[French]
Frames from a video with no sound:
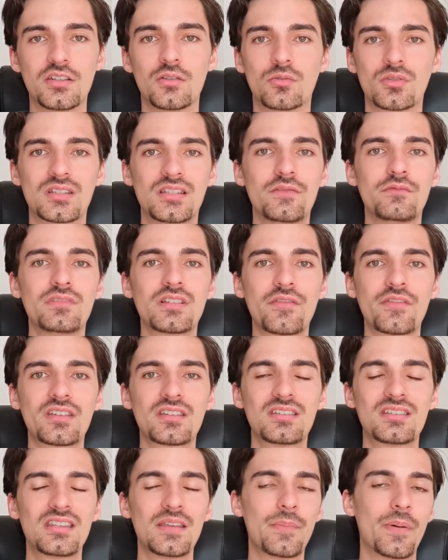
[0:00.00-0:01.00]
Donc si vous
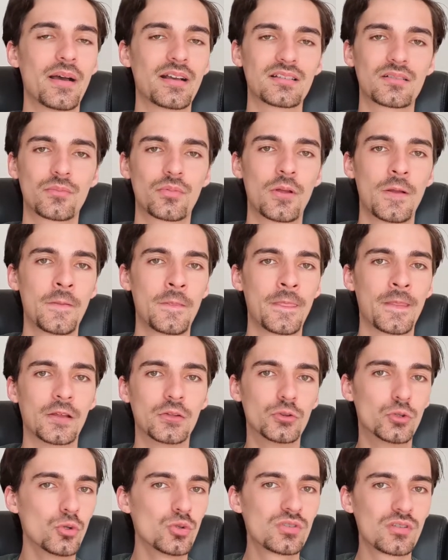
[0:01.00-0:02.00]
investissez par exemple
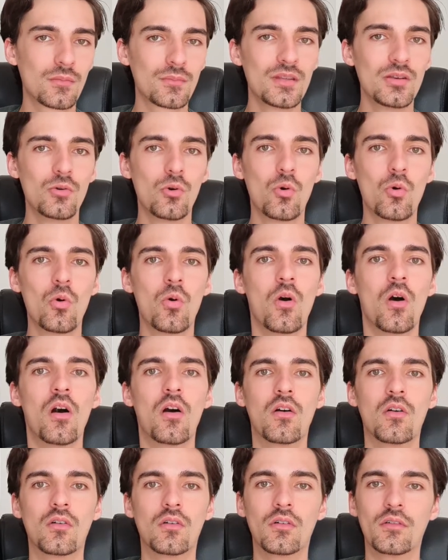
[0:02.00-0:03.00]
200 000 euros
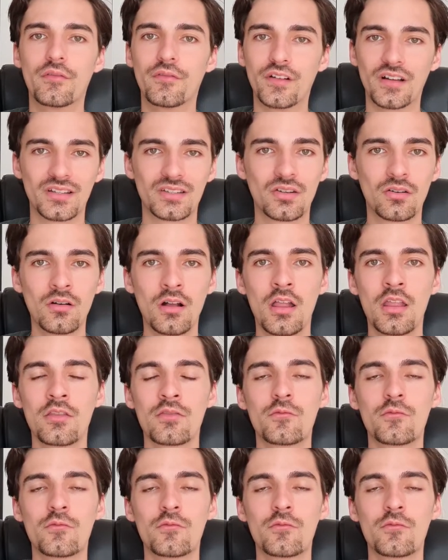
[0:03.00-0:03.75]
en 20 ans,